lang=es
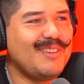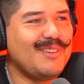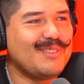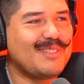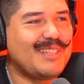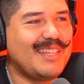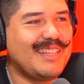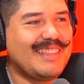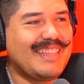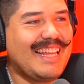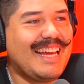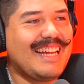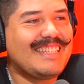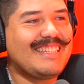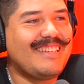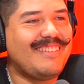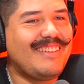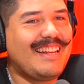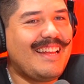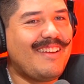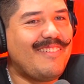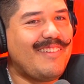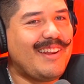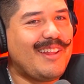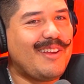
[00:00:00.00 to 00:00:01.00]
no, sentarse
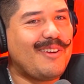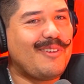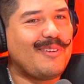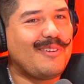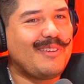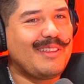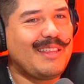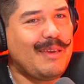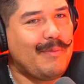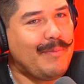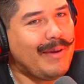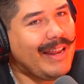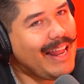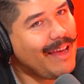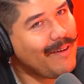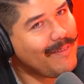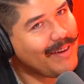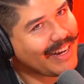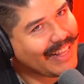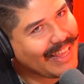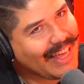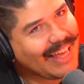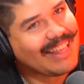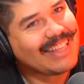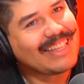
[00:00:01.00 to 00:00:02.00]
bien a ver, Dime la
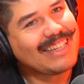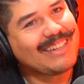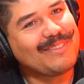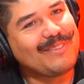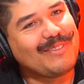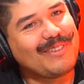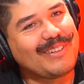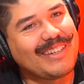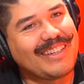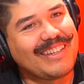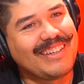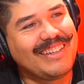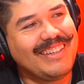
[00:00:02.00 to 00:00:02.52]
verdad, cabrón. Dime,